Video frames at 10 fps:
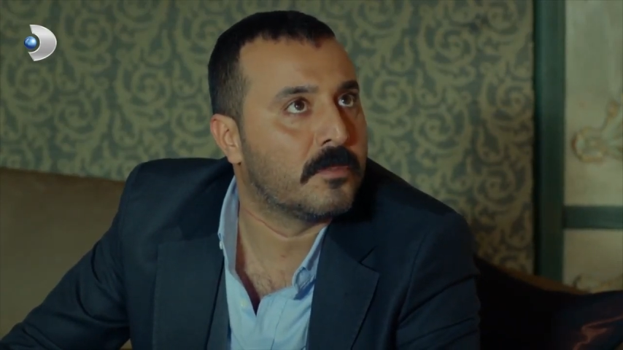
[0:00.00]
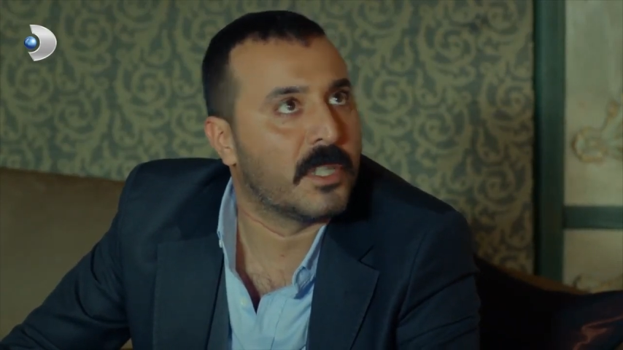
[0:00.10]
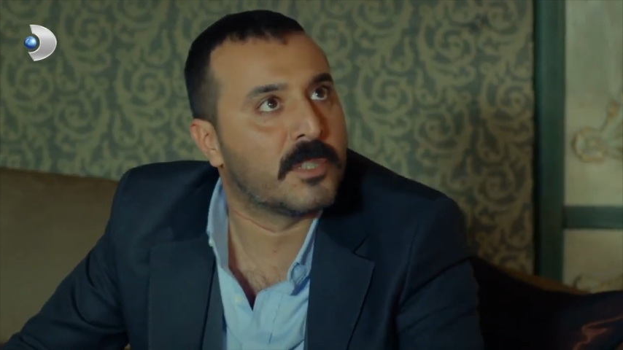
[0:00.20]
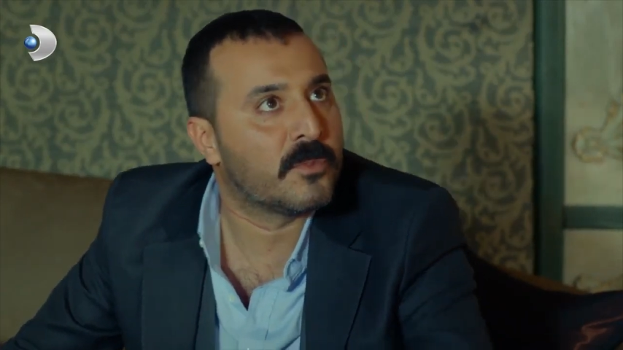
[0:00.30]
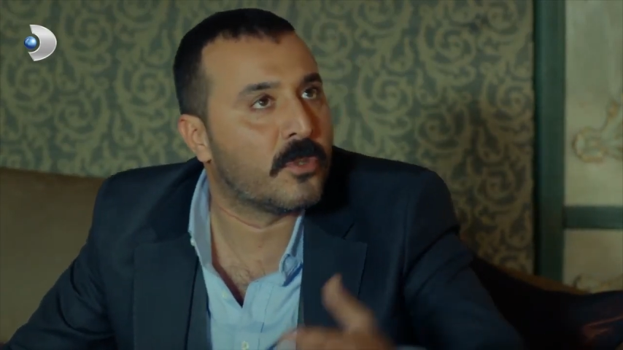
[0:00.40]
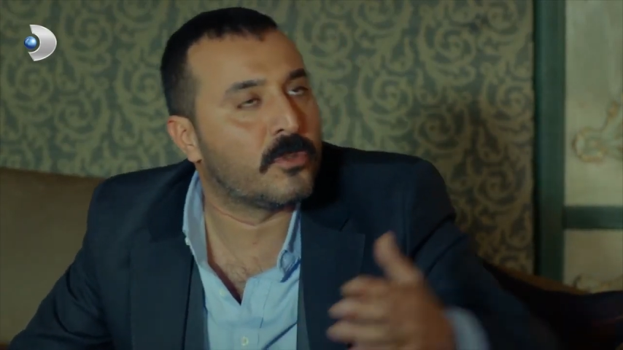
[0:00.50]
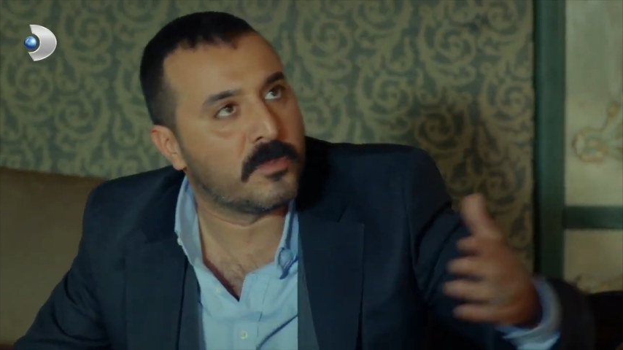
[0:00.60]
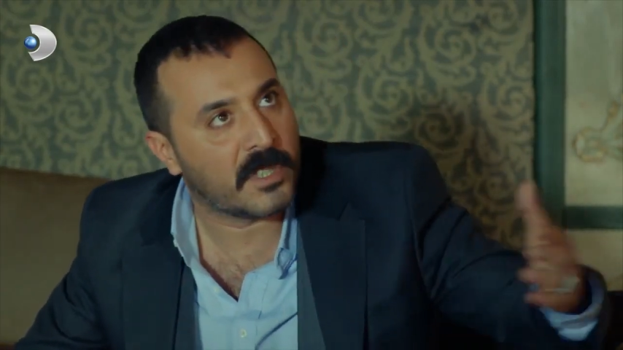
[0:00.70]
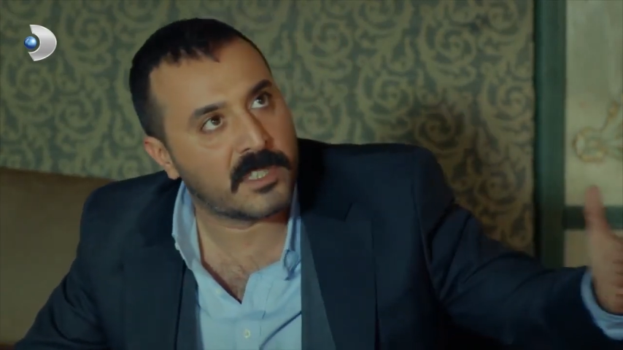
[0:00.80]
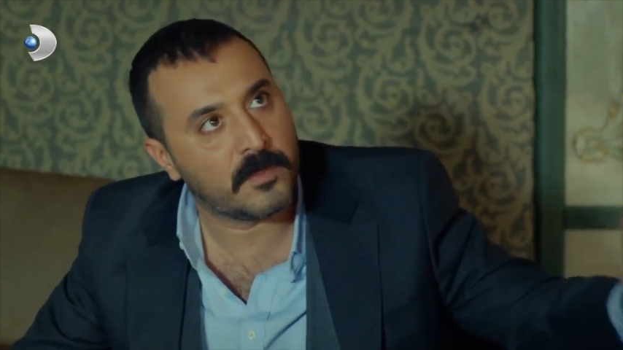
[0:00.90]
Ben kimseyi
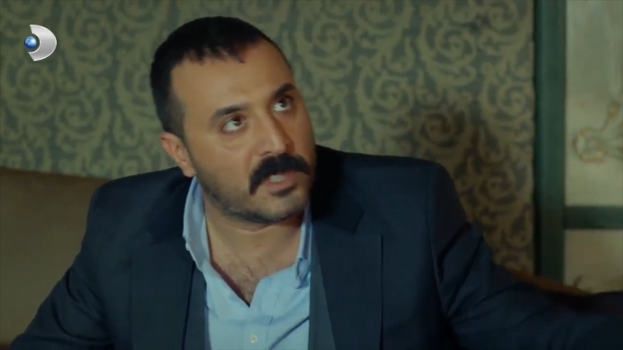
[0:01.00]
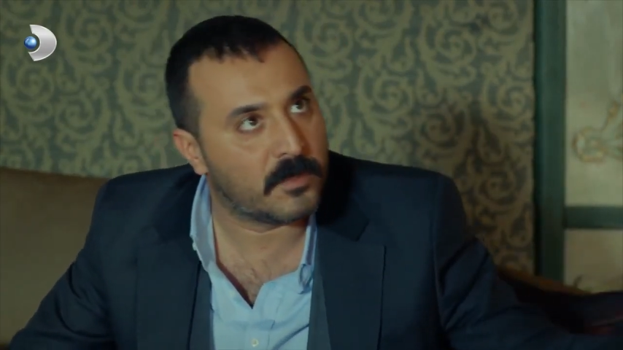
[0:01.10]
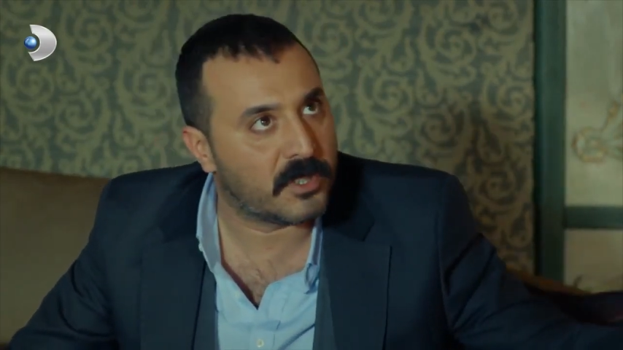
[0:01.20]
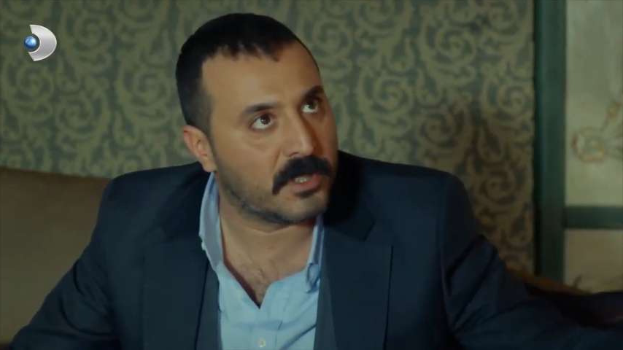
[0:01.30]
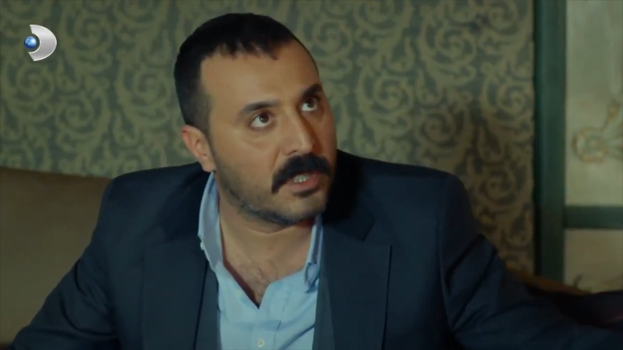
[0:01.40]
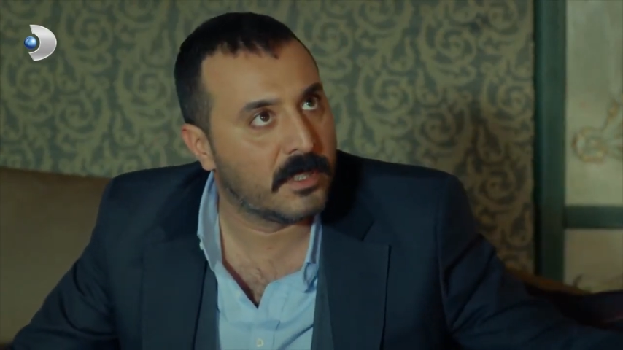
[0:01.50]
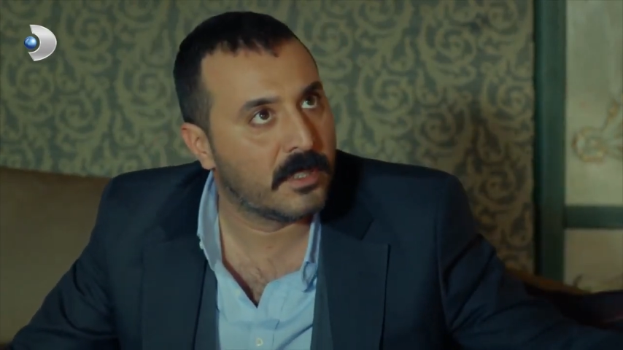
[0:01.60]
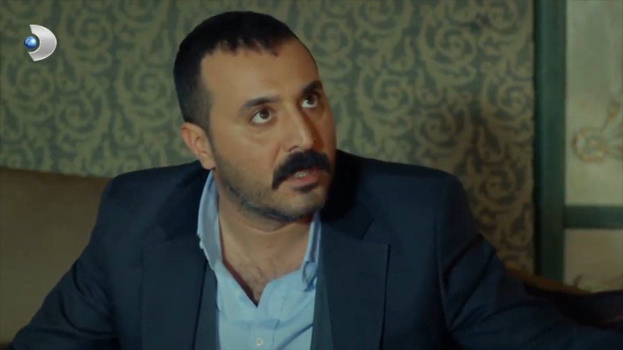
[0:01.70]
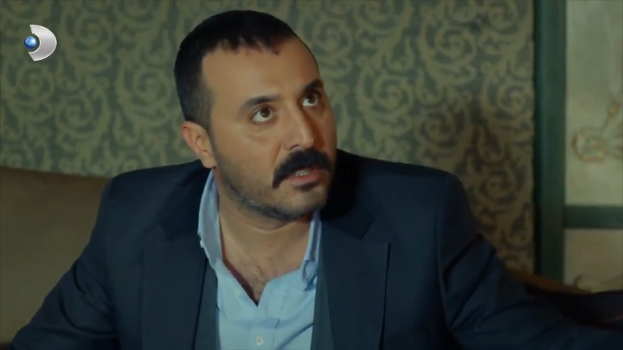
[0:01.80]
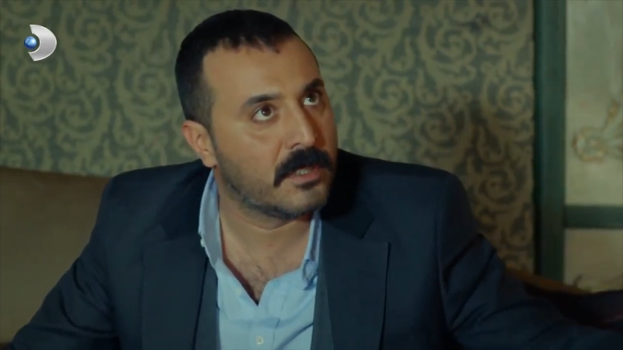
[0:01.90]
öldürmek istemediğim için de
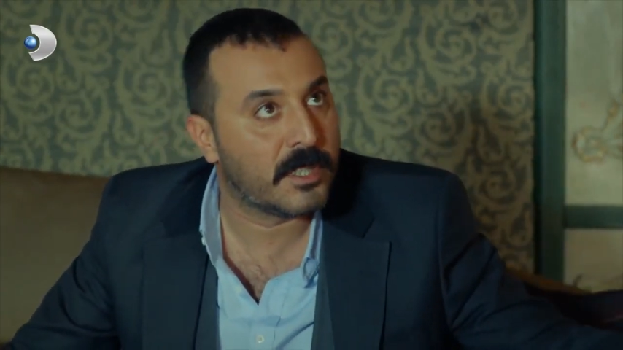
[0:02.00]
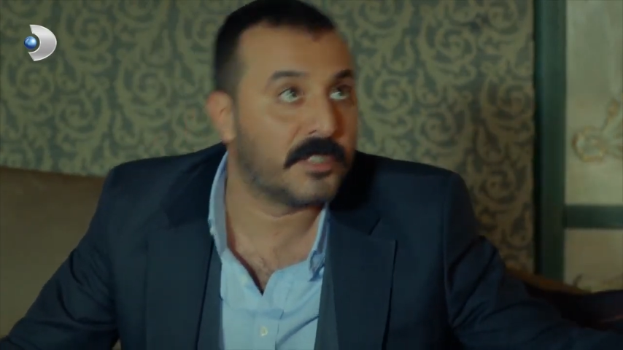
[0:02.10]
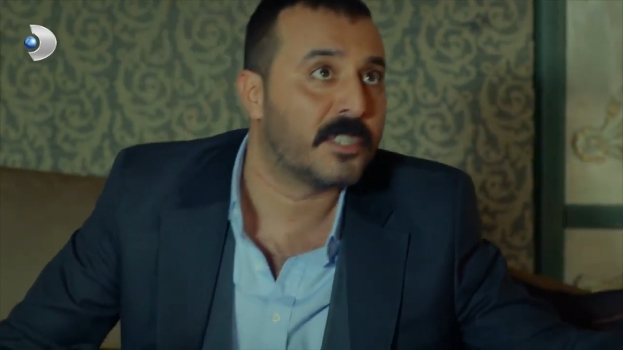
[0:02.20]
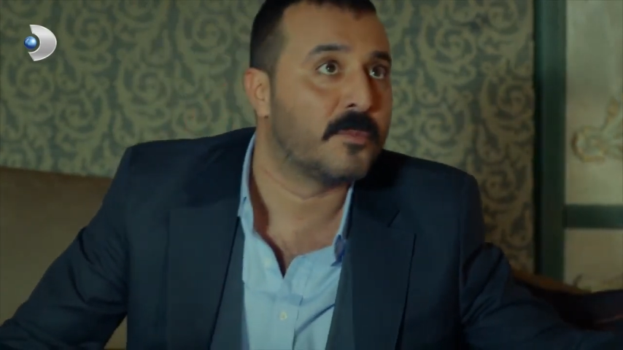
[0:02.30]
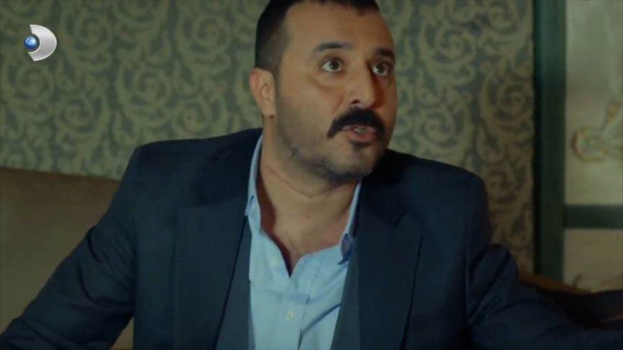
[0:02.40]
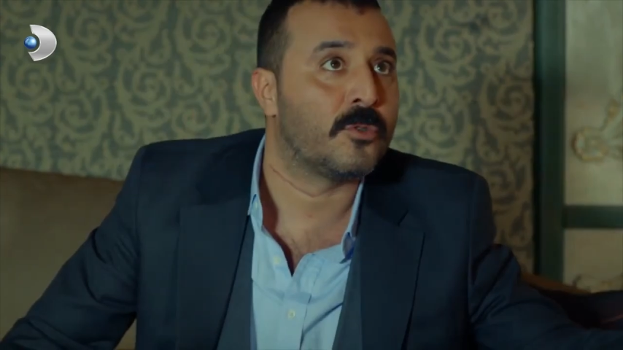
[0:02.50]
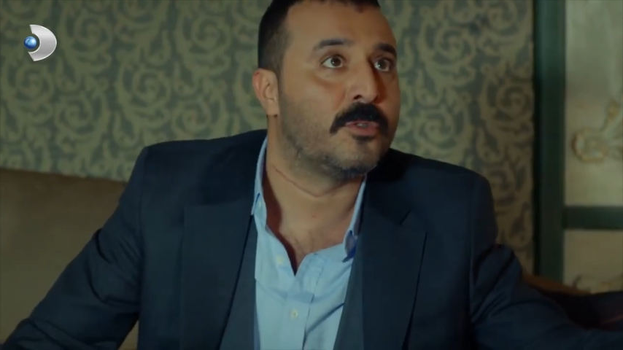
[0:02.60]
sen de kimseyi